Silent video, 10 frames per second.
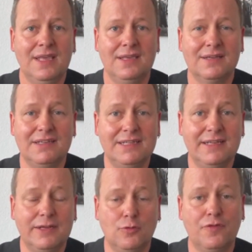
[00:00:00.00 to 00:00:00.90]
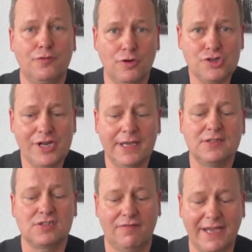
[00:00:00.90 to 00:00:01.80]
ihre Ideen und
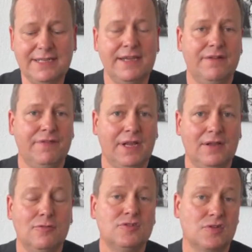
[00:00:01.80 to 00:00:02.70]
Vorschläge zur Weiterentwicklung,